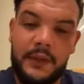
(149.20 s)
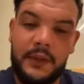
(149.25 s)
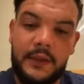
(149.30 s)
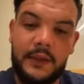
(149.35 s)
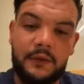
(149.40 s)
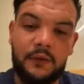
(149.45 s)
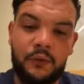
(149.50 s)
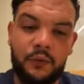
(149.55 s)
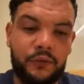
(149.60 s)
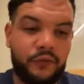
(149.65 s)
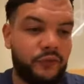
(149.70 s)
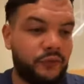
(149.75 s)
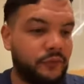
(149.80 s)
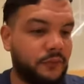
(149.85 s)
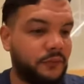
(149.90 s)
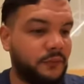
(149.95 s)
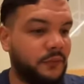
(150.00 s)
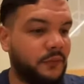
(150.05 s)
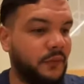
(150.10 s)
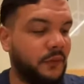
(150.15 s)
Et donc,
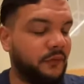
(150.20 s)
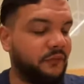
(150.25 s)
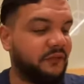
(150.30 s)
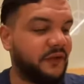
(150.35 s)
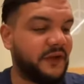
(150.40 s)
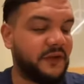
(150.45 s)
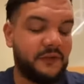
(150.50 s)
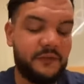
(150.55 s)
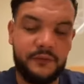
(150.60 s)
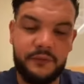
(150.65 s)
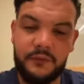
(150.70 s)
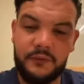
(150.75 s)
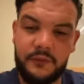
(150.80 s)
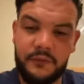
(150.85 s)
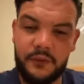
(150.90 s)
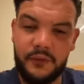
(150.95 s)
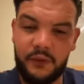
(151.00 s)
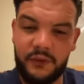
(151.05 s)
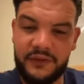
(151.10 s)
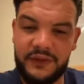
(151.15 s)
en fait,
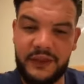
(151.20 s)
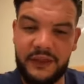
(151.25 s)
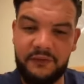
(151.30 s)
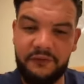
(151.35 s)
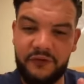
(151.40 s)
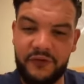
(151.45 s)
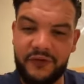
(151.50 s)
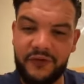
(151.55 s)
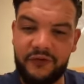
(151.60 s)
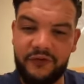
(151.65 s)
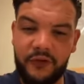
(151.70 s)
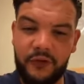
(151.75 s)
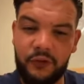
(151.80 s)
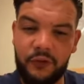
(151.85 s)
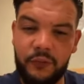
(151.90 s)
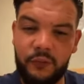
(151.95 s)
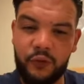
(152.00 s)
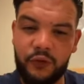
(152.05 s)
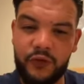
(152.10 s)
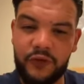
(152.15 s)
quand le téléphone sonne
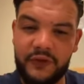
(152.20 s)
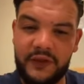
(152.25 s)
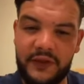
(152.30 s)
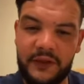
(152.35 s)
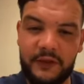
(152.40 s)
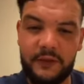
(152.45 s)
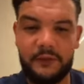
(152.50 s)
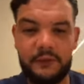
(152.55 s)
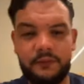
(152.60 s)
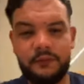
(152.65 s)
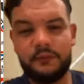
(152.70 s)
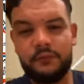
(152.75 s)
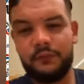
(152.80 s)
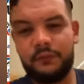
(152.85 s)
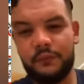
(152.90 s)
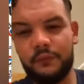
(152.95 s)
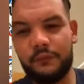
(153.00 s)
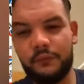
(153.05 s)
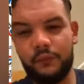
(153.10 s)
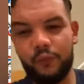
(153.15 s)
de mon côté,
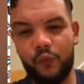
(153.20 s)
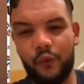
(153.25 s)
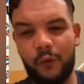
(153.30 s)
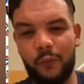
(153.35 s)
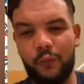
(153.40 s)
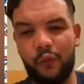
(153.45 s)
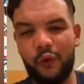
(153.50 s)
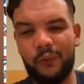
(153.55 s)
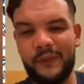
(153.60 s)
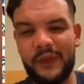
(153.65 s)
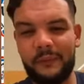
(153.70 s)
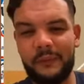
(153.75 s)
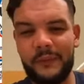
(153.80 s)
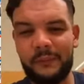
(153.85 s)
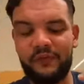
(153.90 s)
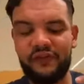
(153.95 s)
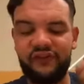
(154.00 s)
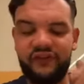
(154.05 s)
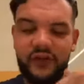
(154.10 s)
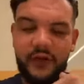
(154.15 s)
moi au premier
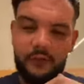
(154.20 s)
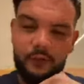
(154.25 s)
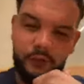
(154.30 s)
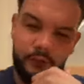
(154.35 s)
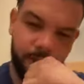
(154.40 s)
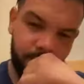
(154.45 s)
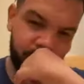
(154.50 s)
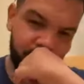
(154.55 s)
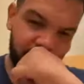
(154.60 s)
bip, je dis allô.